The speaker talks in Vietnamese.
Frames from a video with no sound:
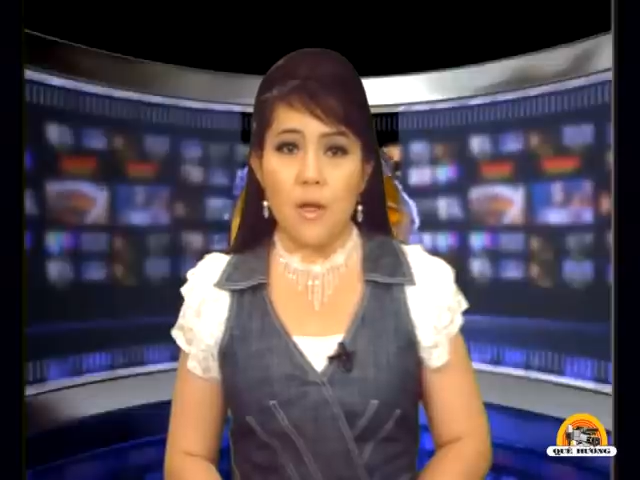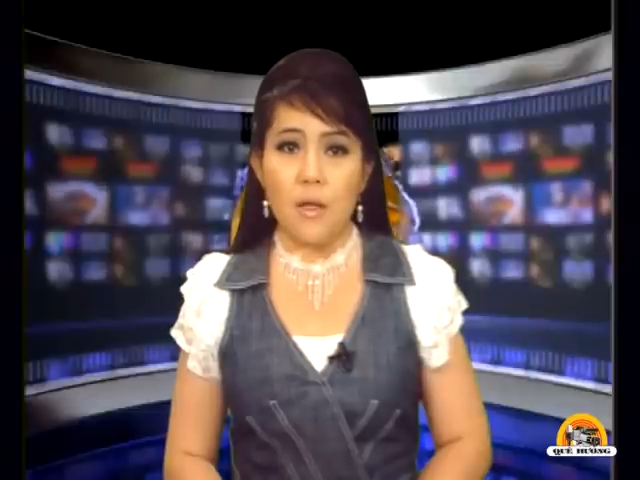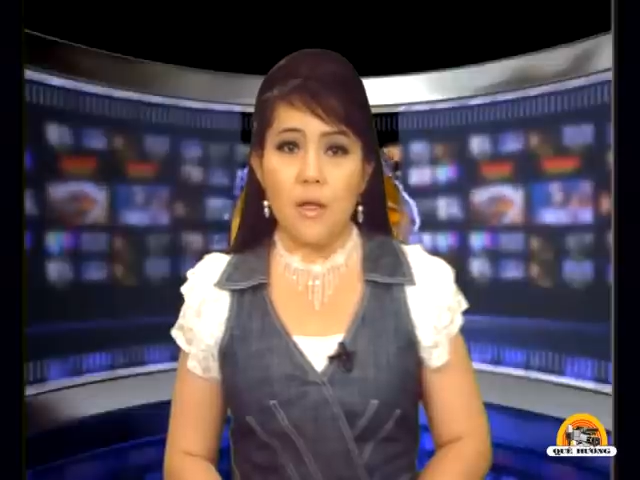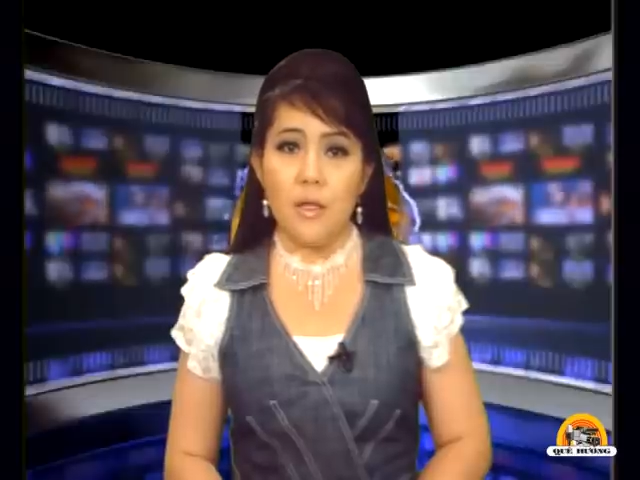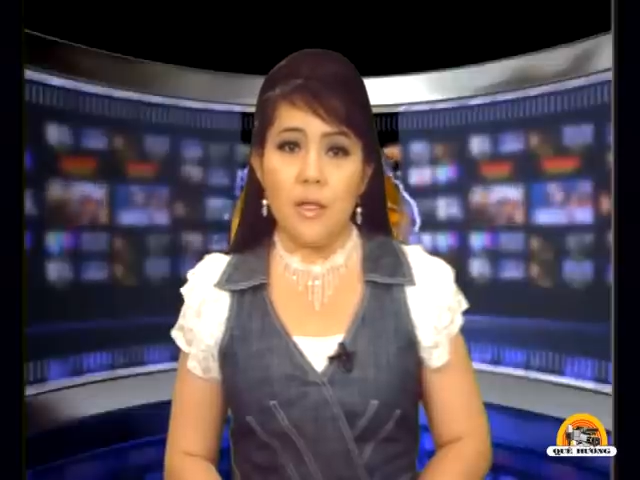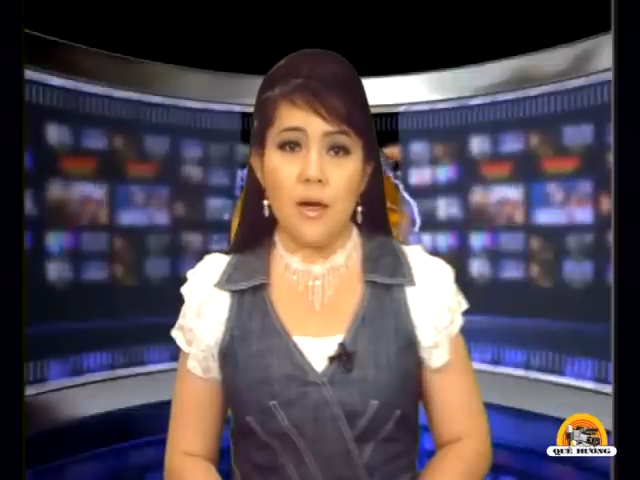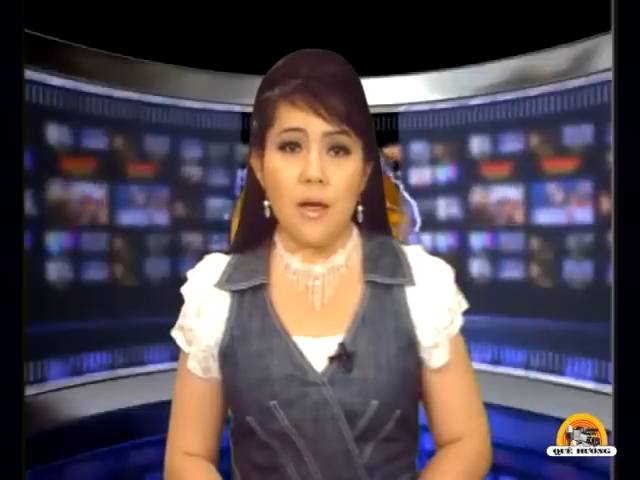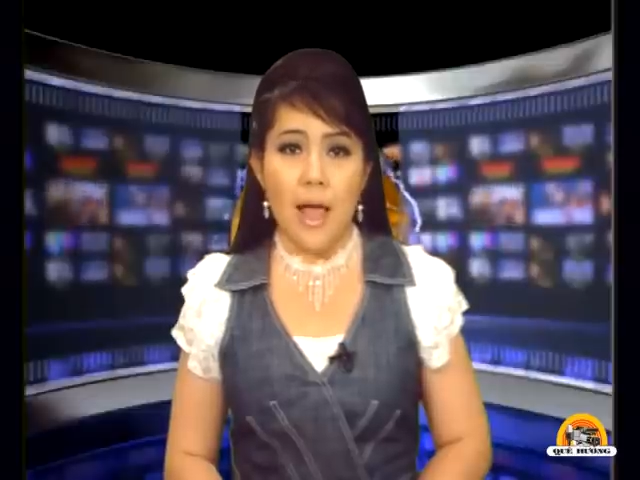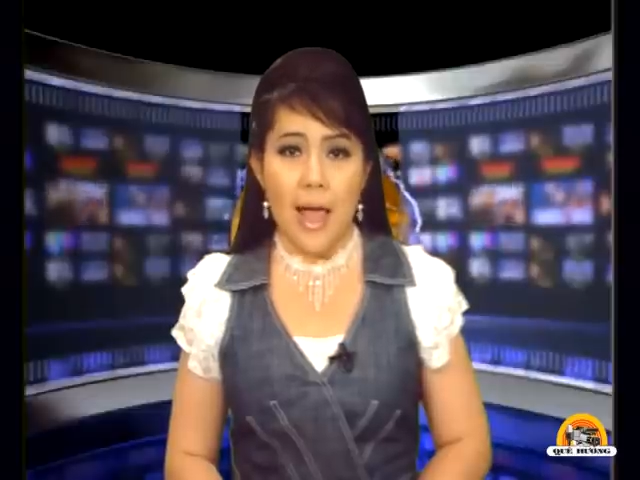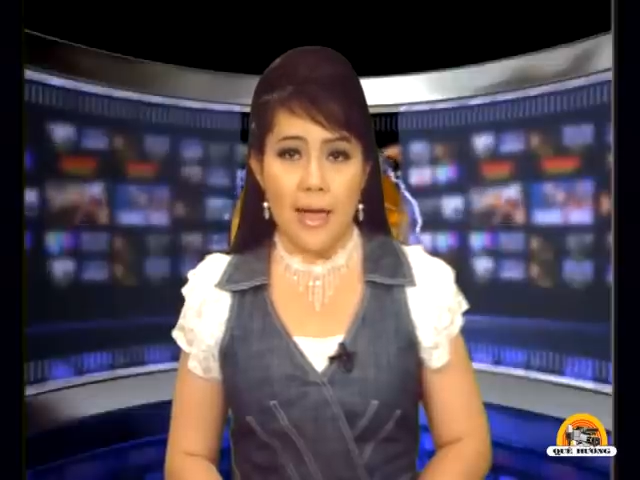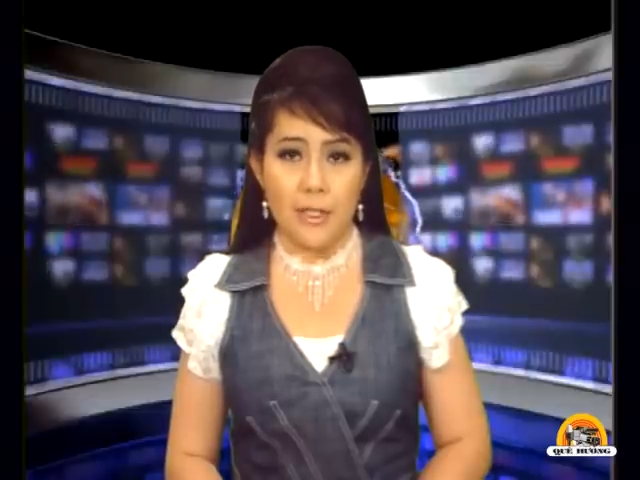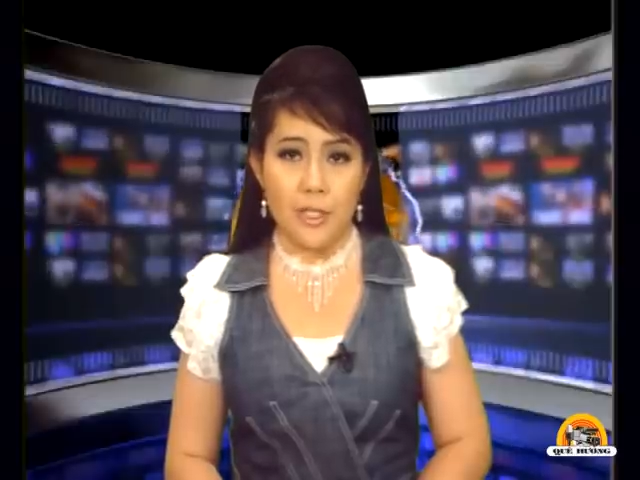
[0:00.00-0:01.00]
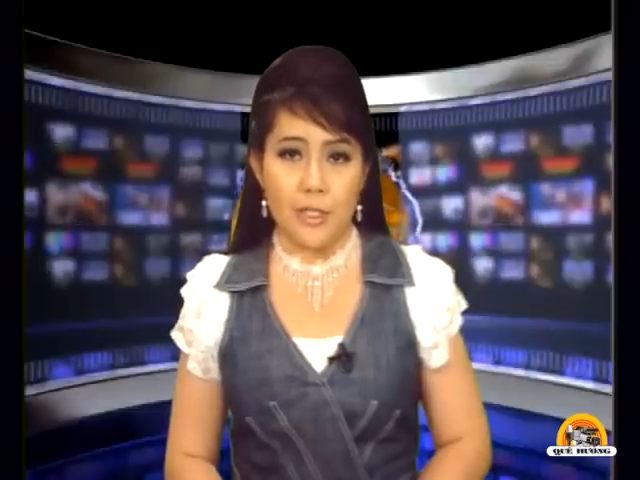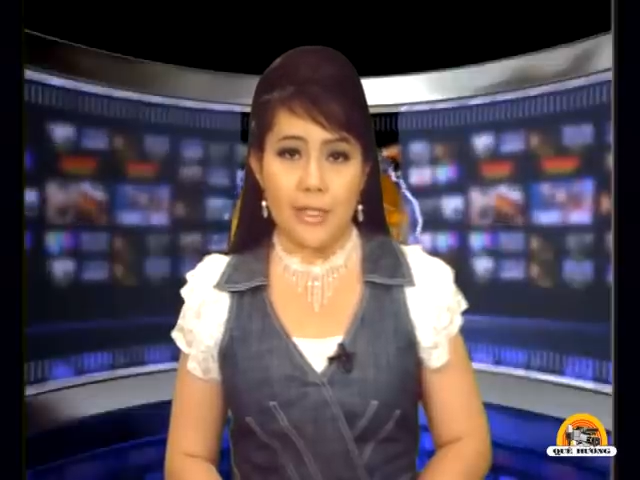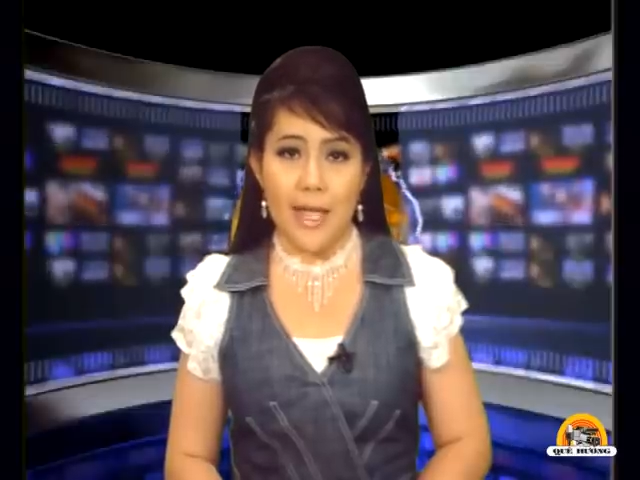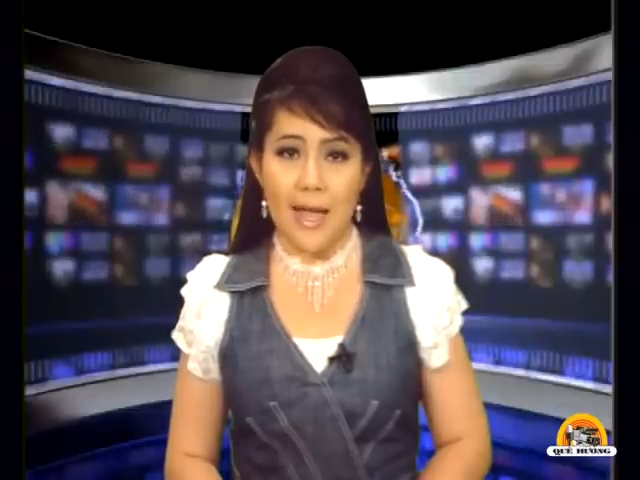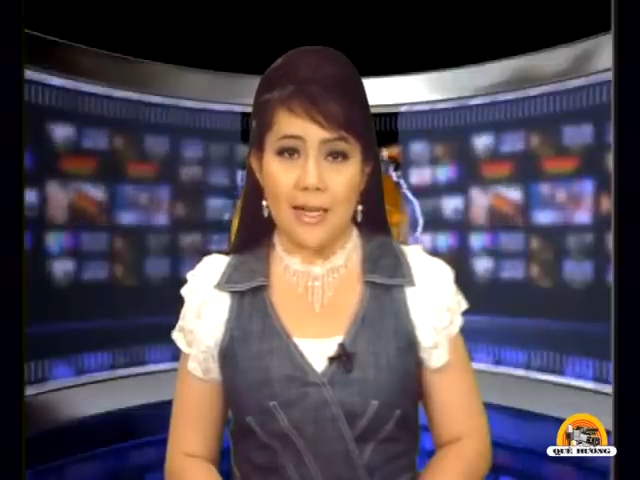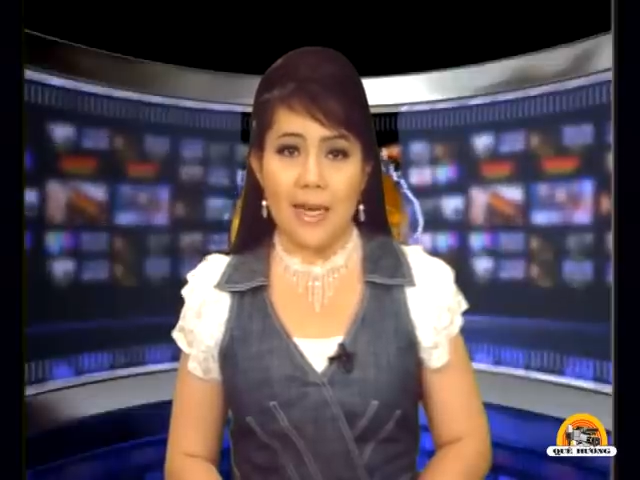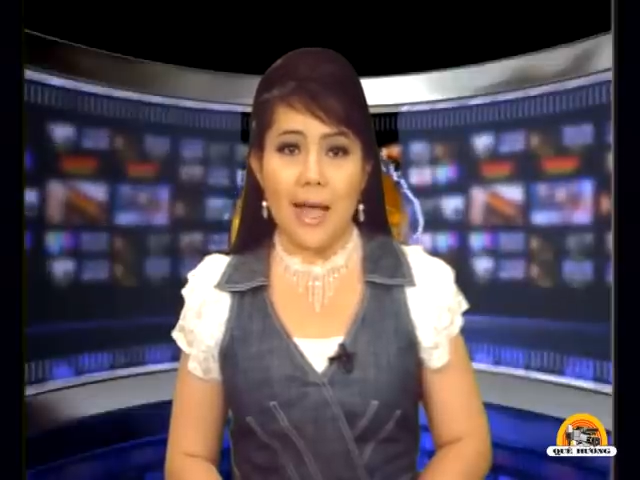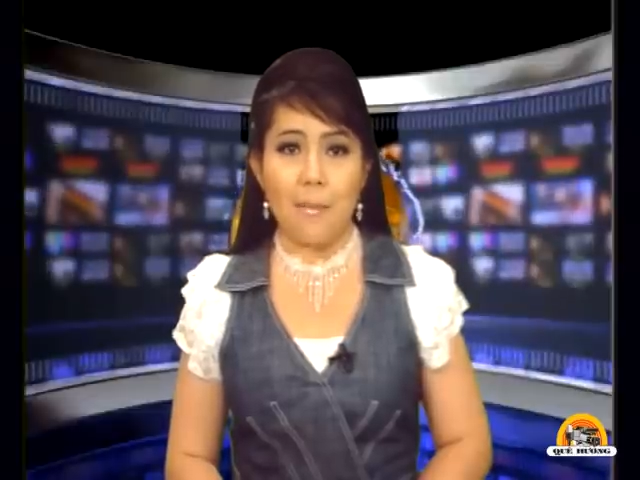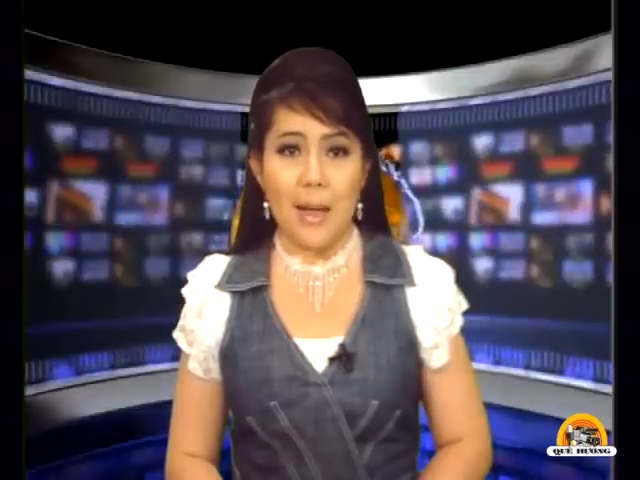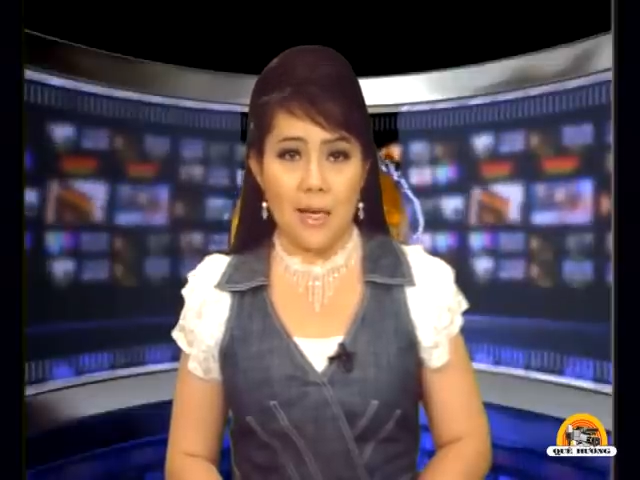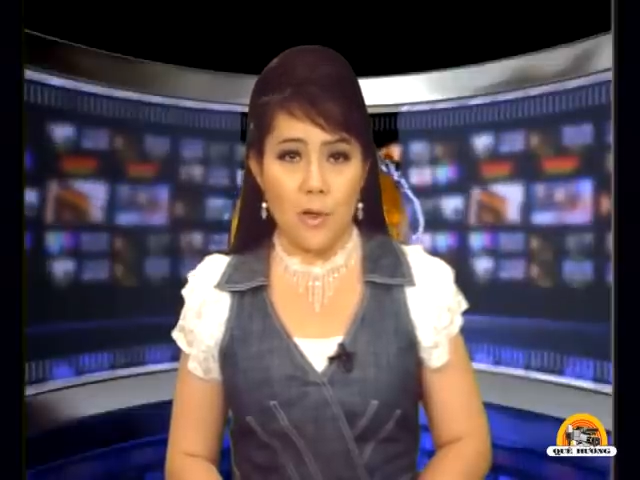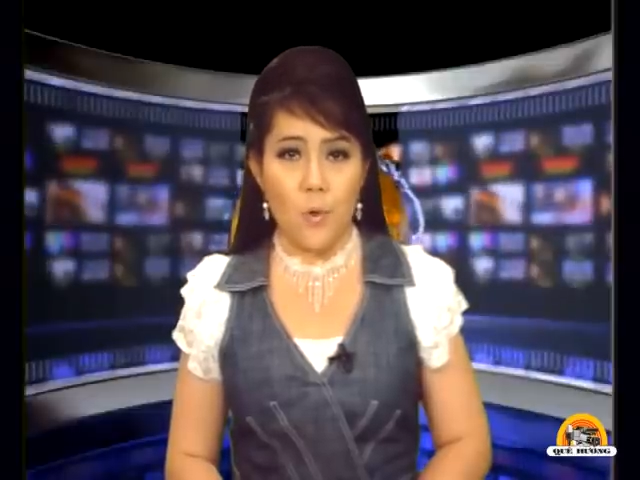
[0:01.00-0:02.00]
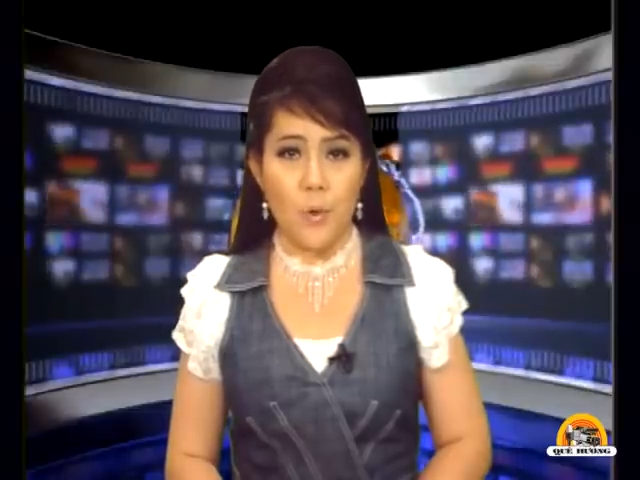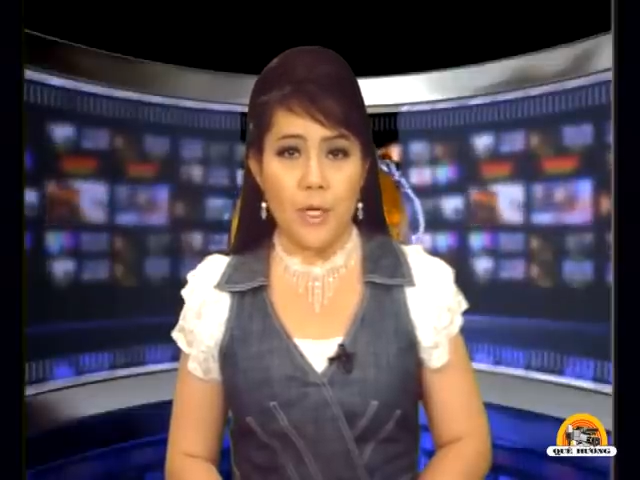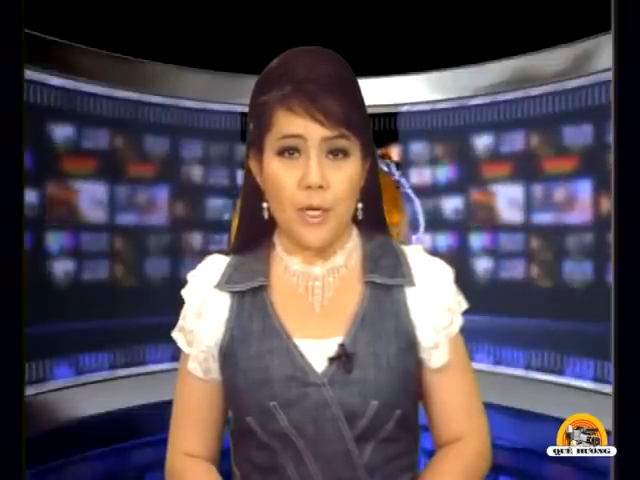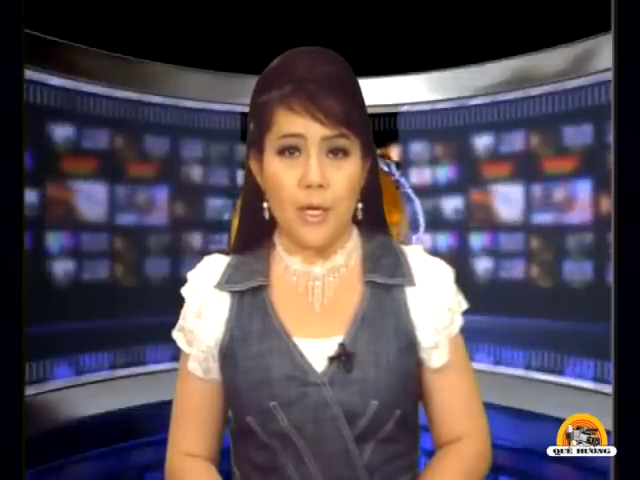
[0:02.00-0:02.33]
ít nhất hai trực thăng đã bay lui.